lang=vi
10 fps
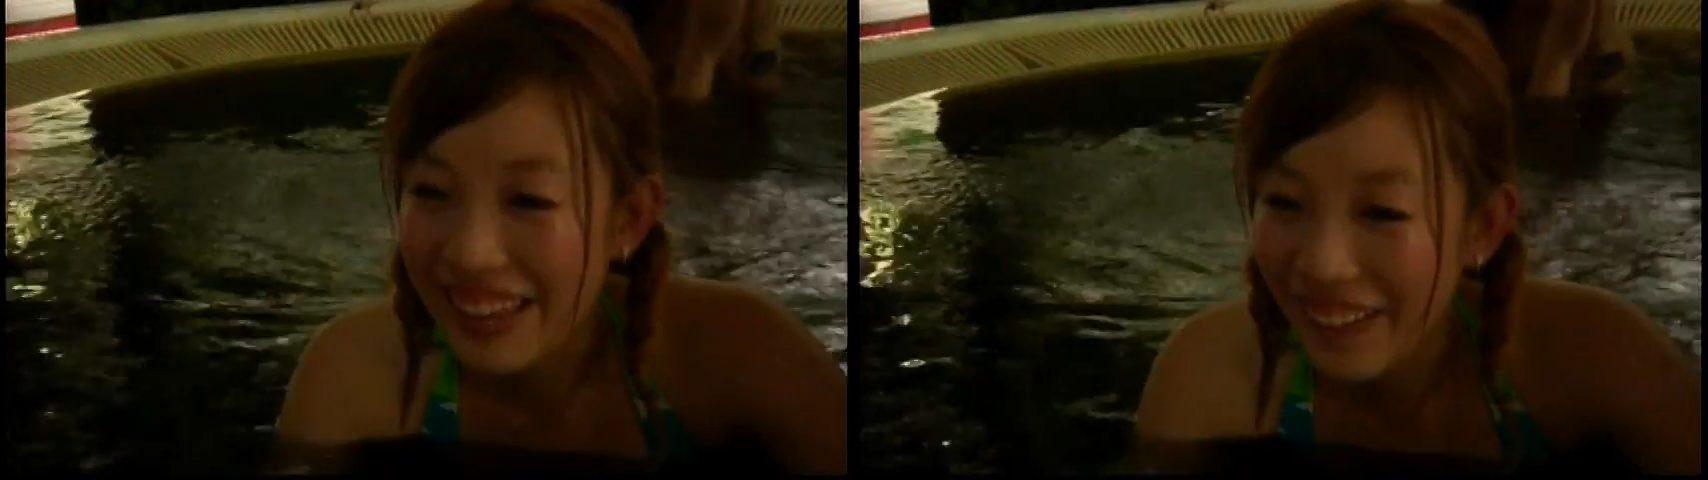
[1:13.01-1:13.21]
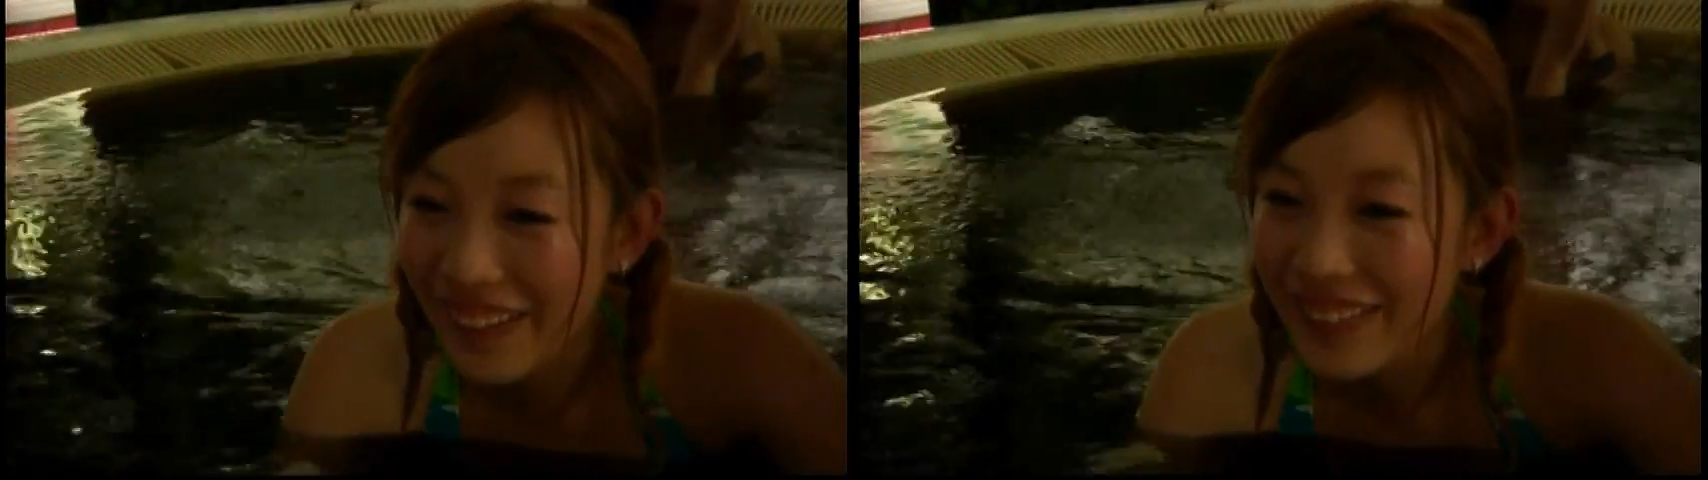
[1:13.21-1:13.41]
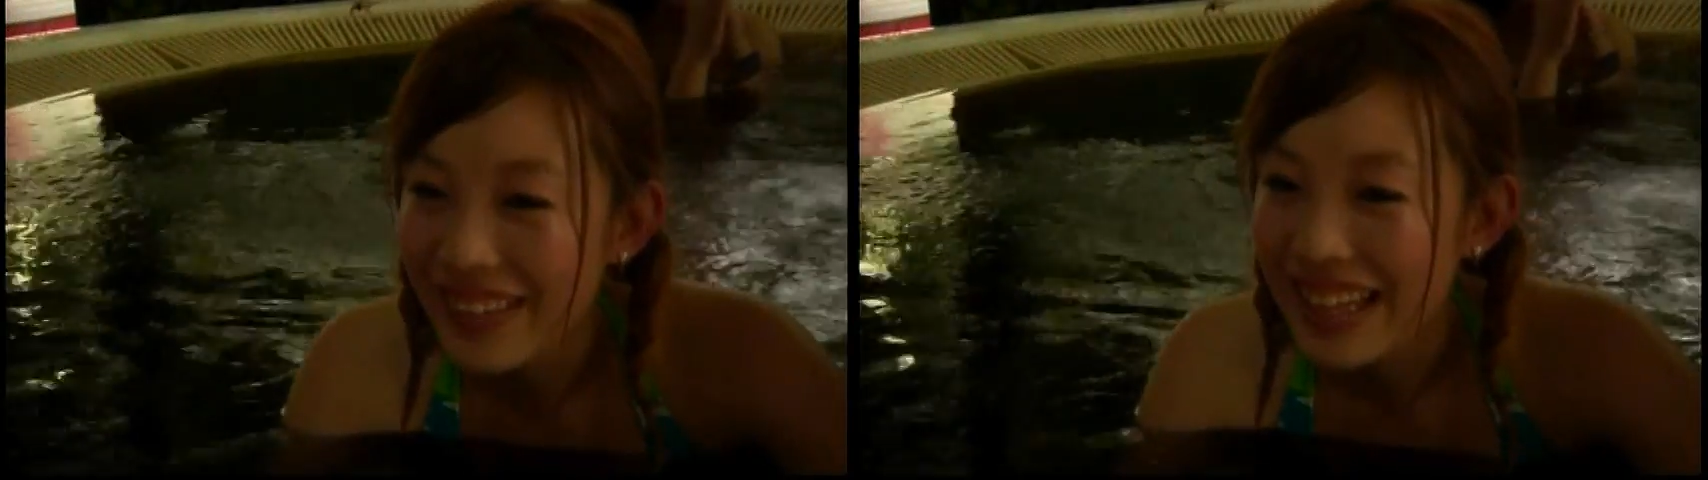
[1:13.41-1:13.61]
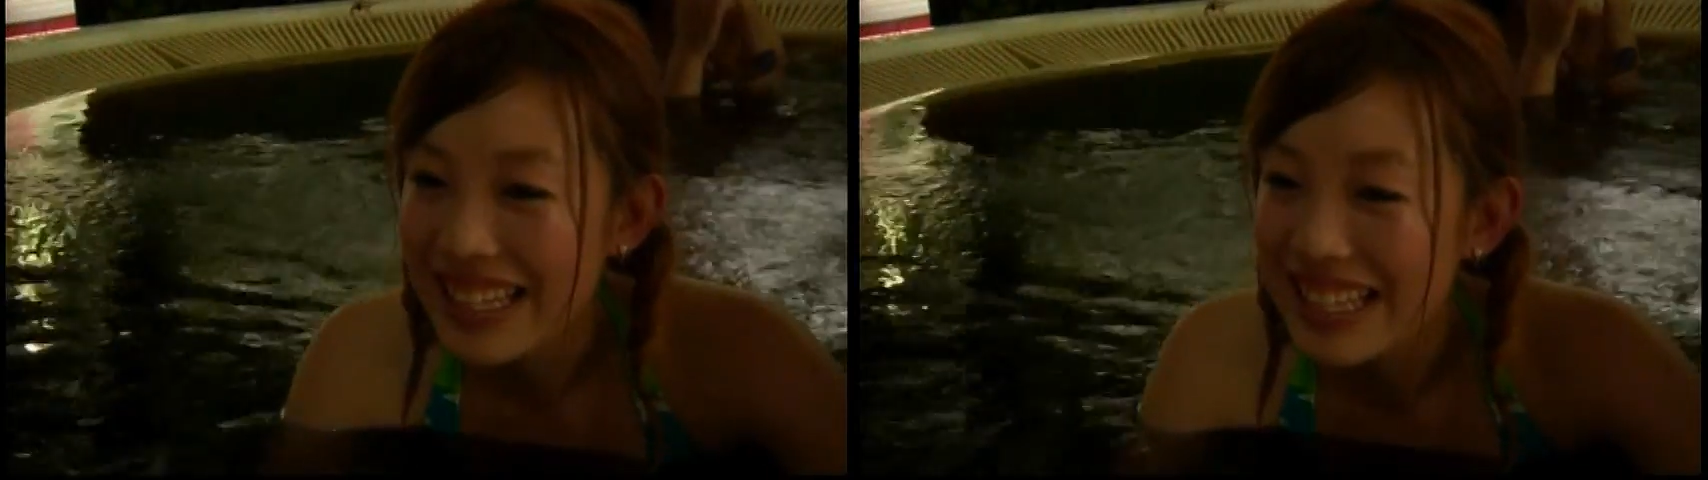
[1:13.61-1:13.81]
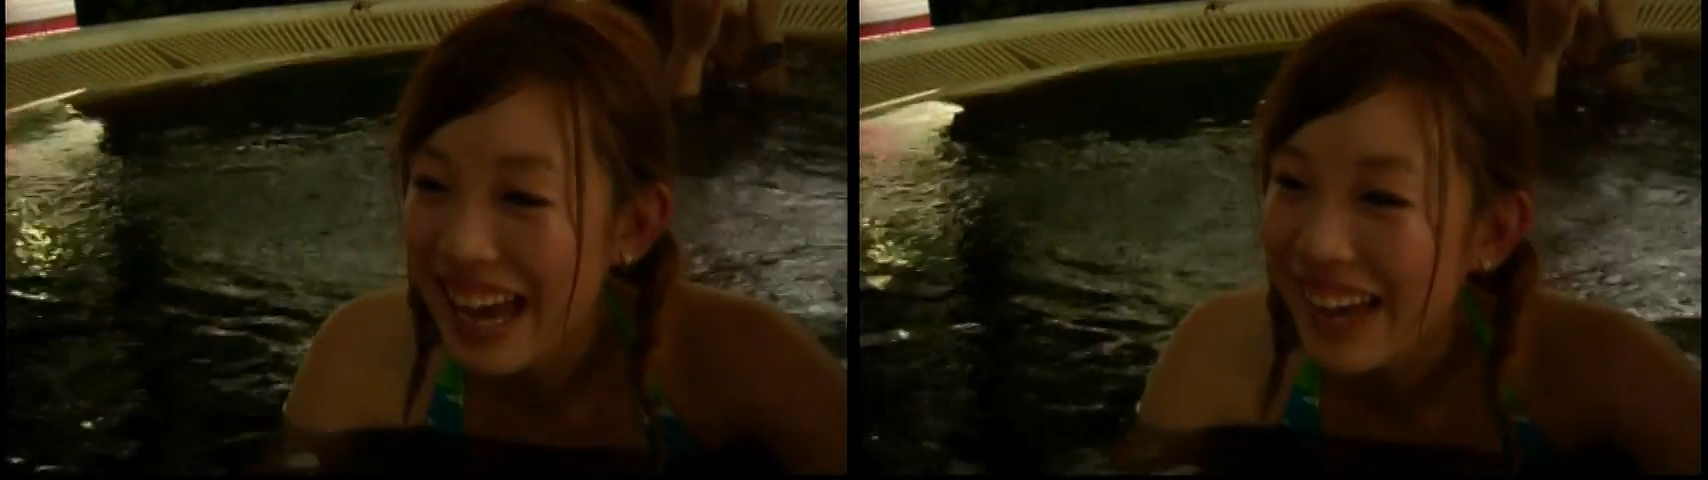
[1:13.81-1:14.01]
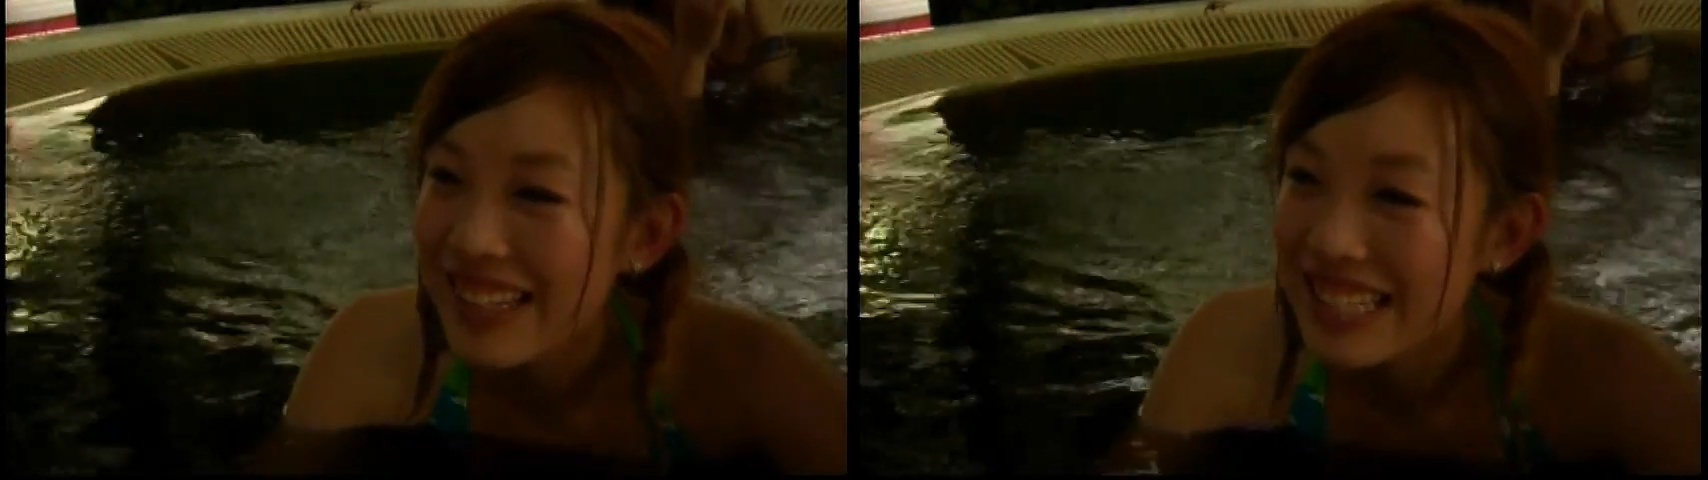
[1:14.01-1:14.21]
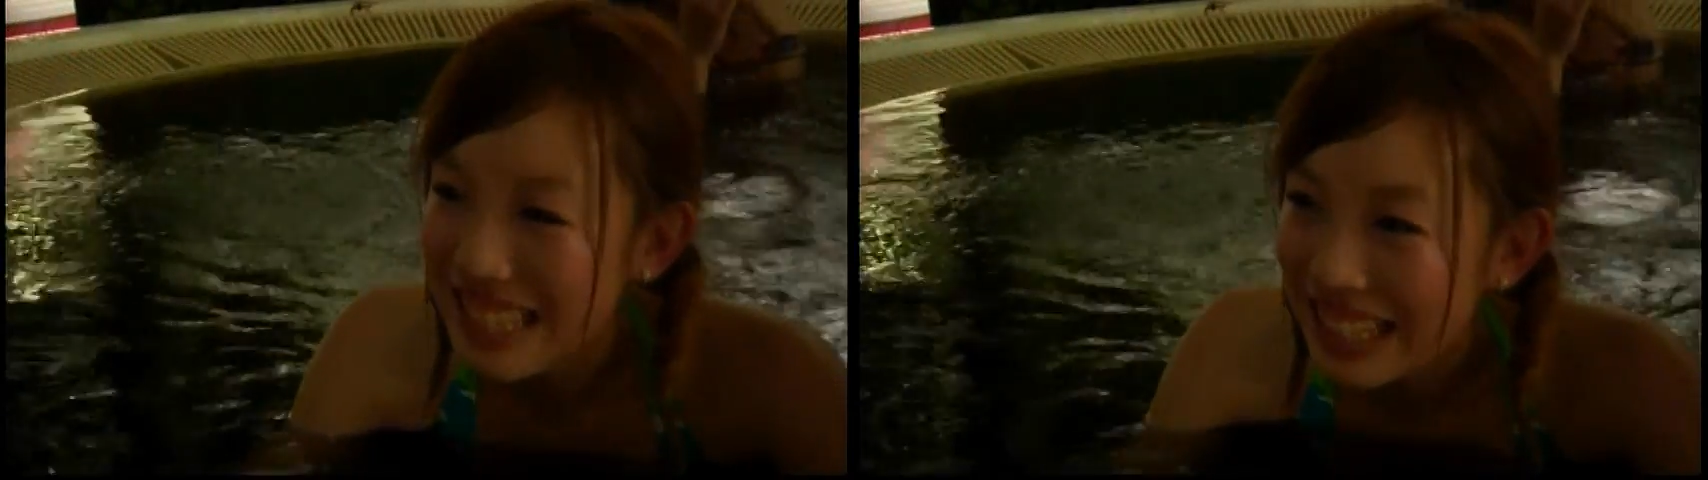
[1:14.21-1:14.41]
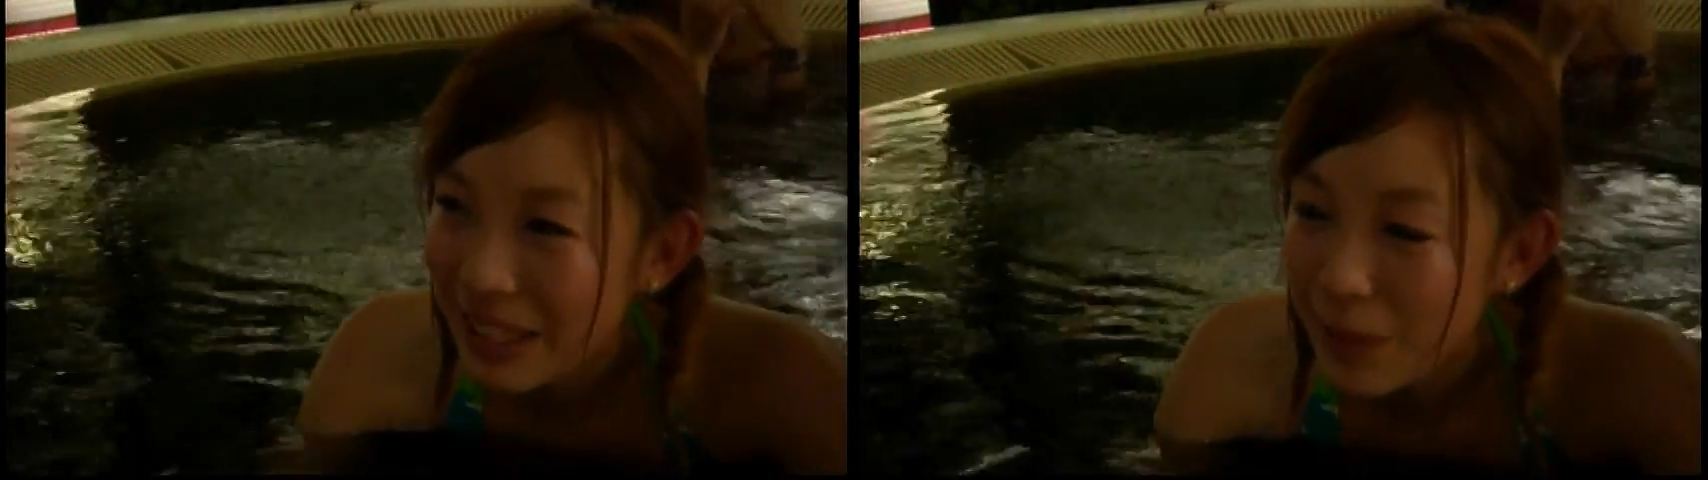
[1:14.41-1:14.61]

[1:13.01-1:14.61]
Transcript: ngày càng giảm. Nhật Bản sẽ